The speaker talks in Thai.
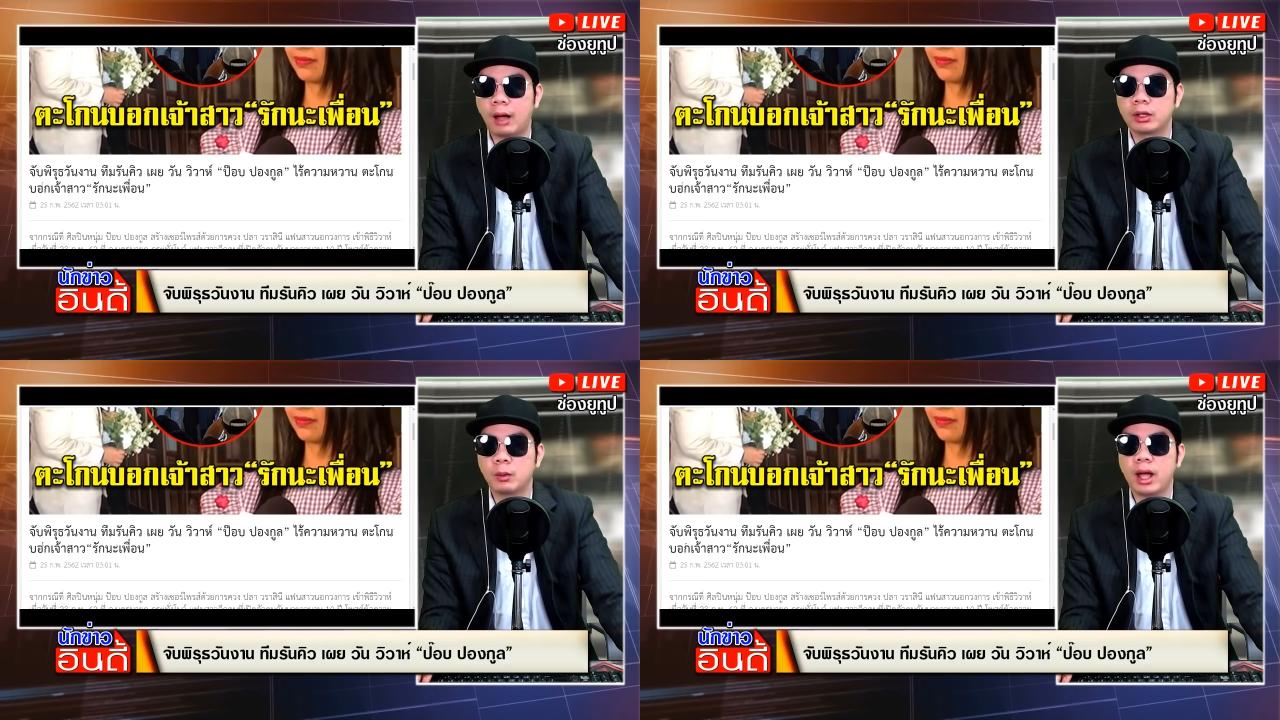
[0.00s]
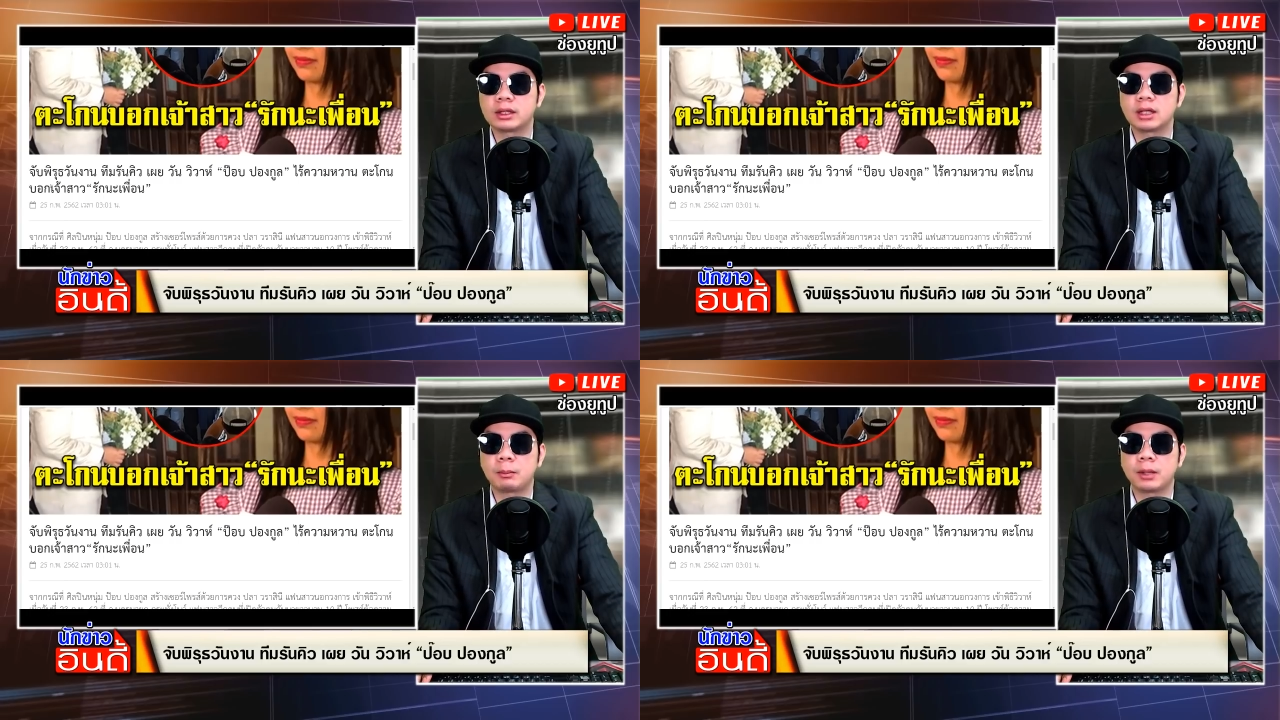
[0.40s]
ข่าวที่
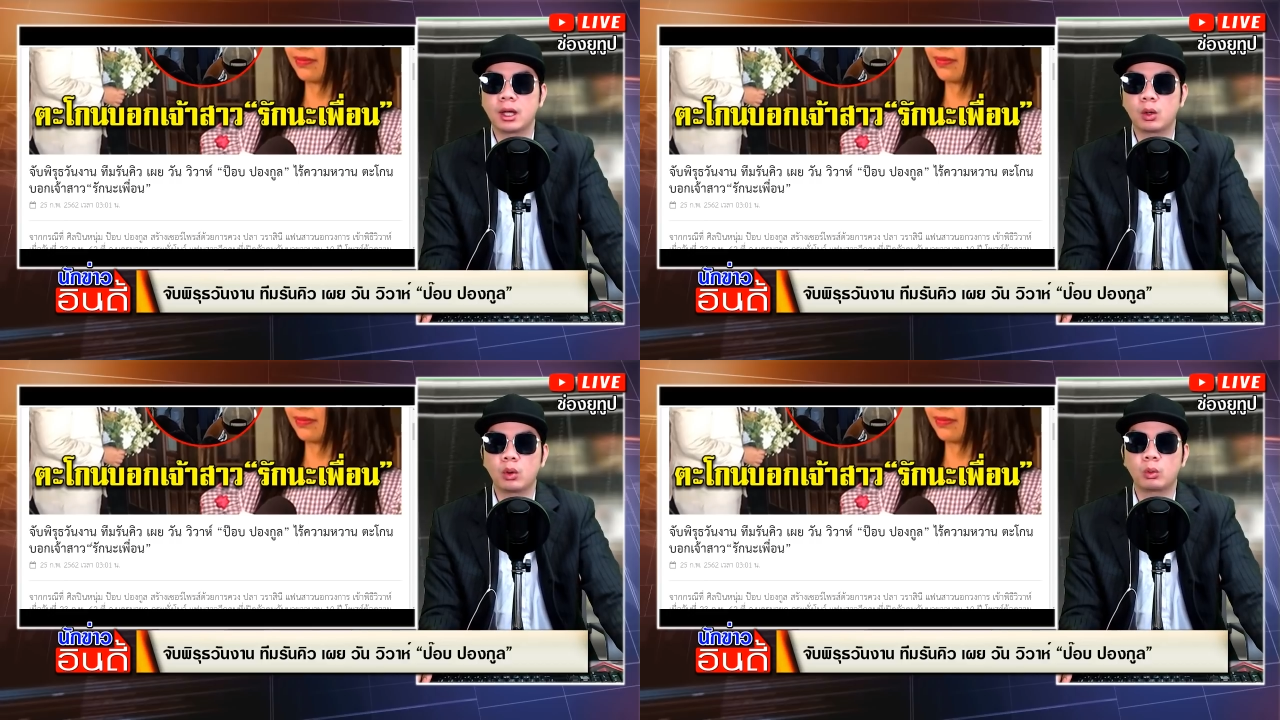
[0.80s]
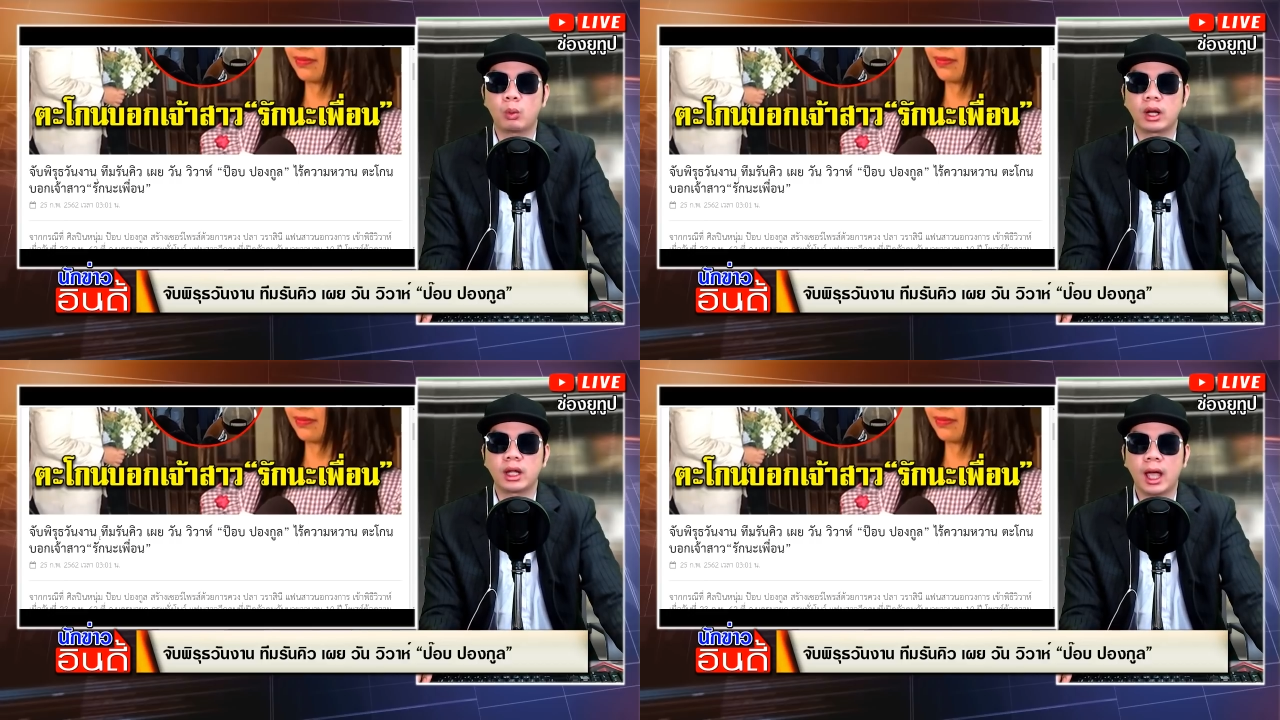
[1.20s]
ว่าจับพิรุ
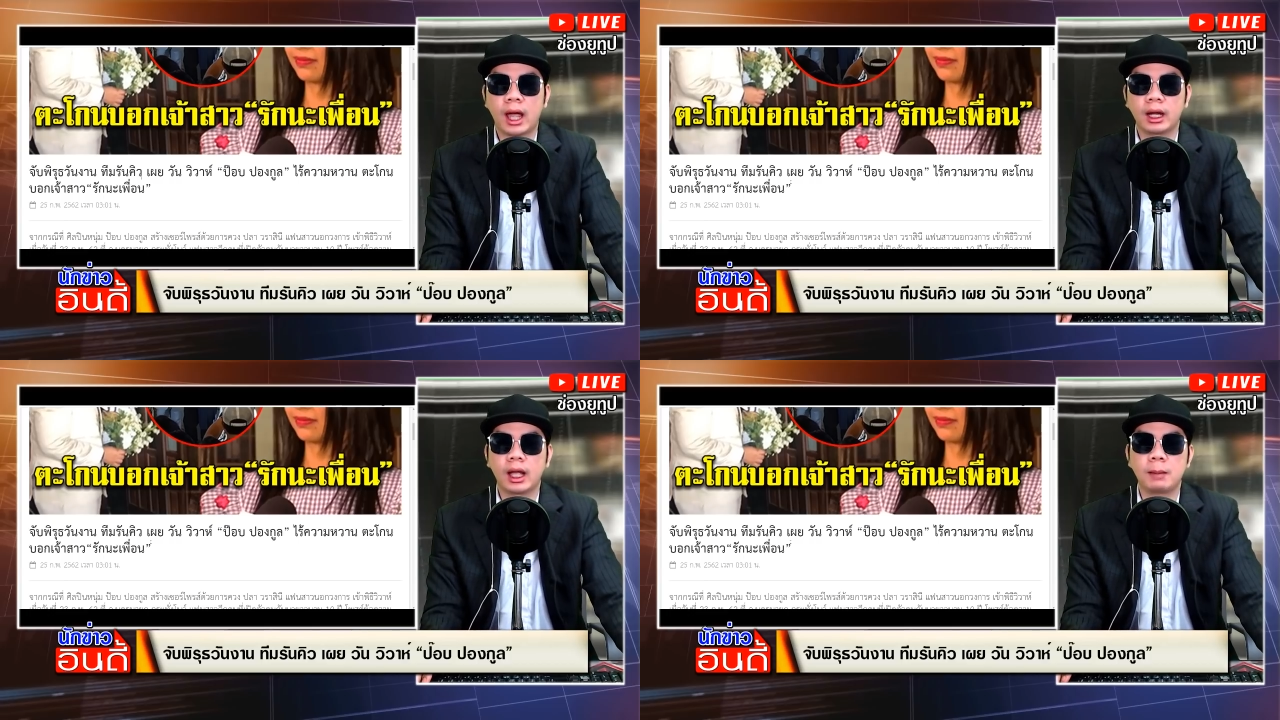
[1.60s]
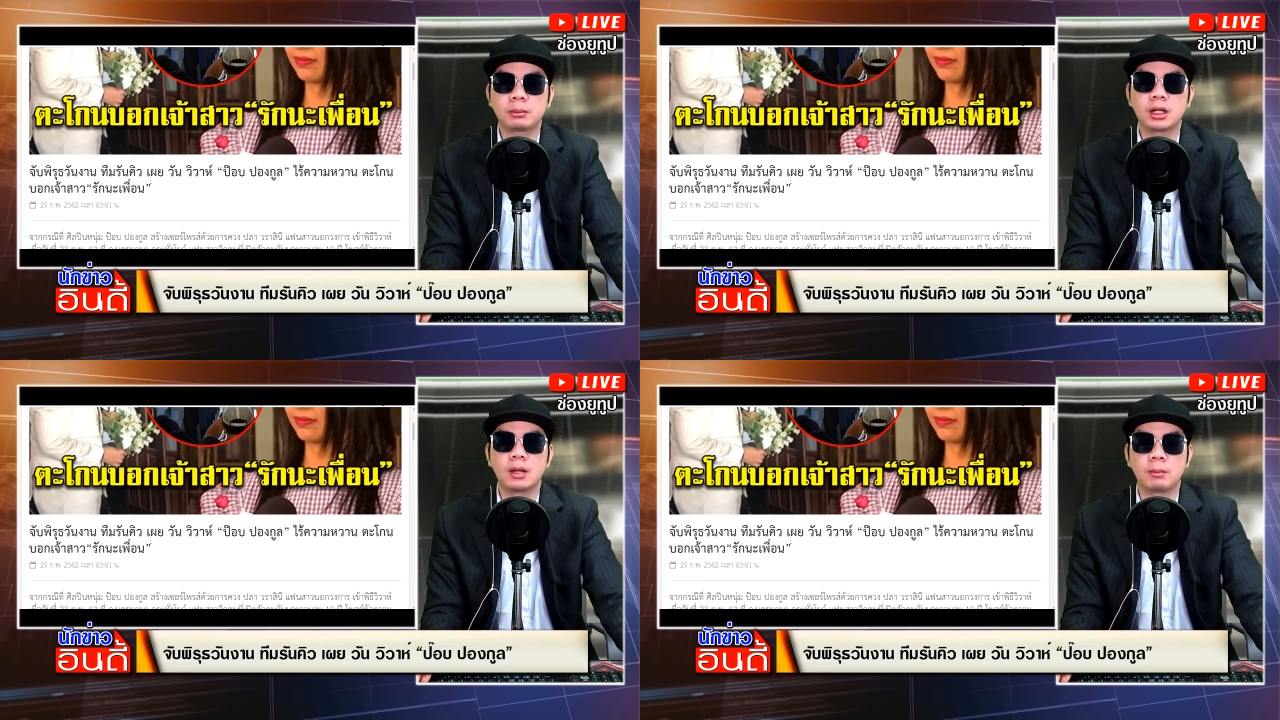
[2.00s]
ธวันงานนะ
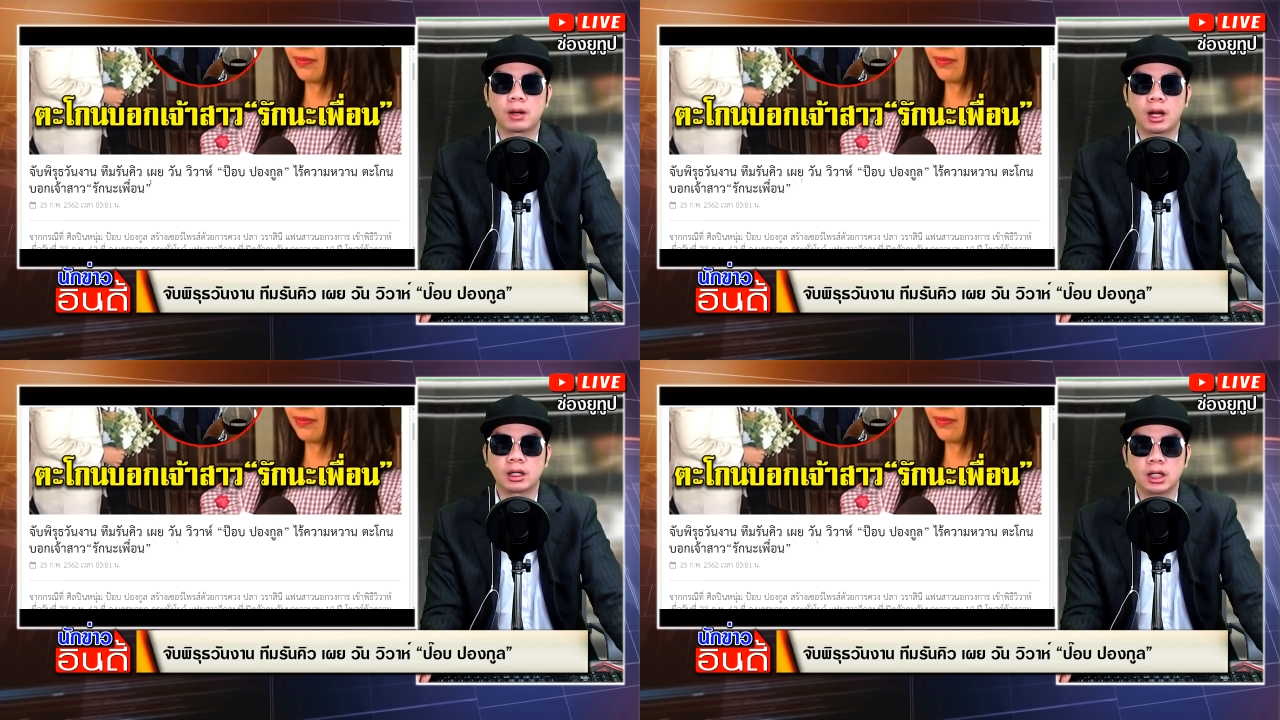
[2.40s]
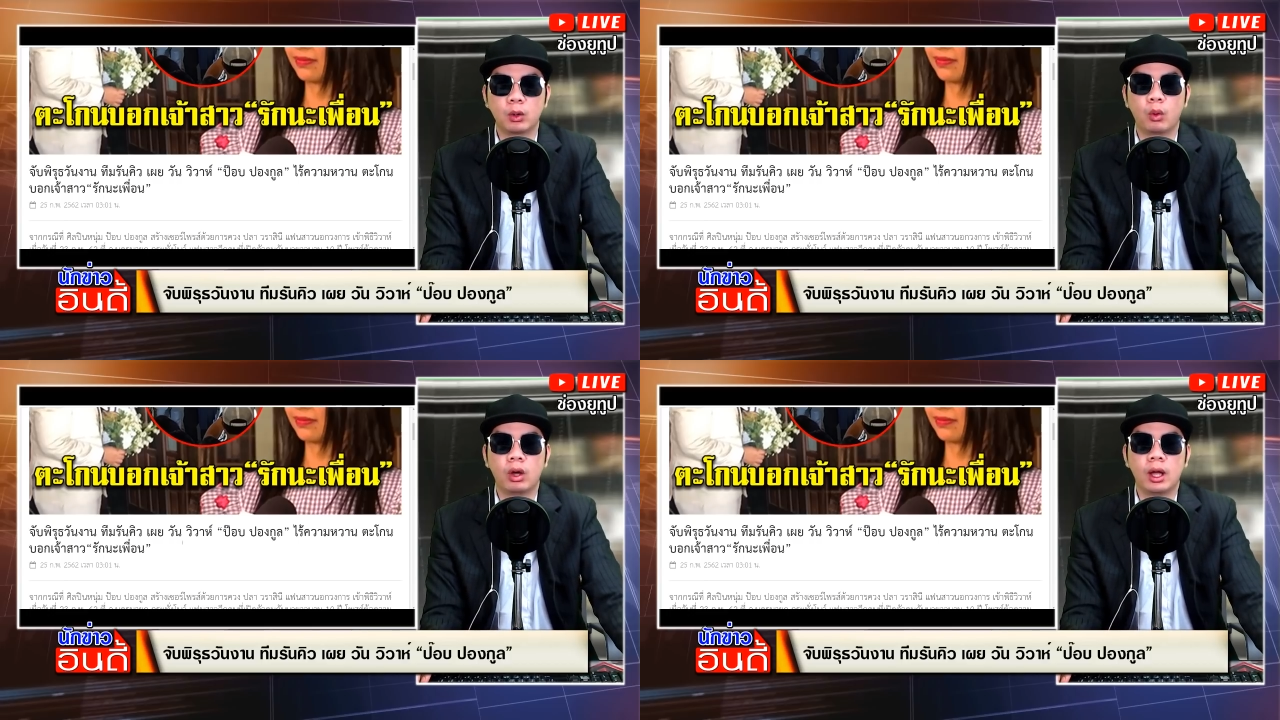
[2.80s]
ครับทีมรัน
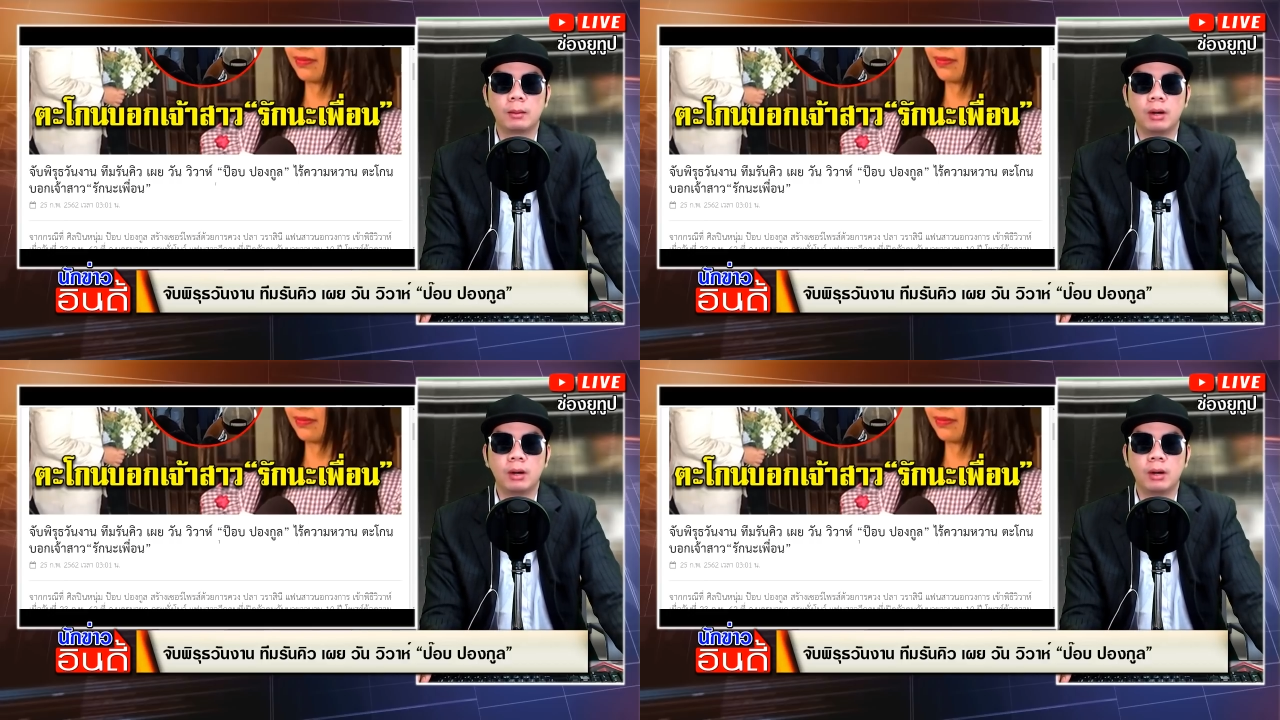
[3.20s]
คิว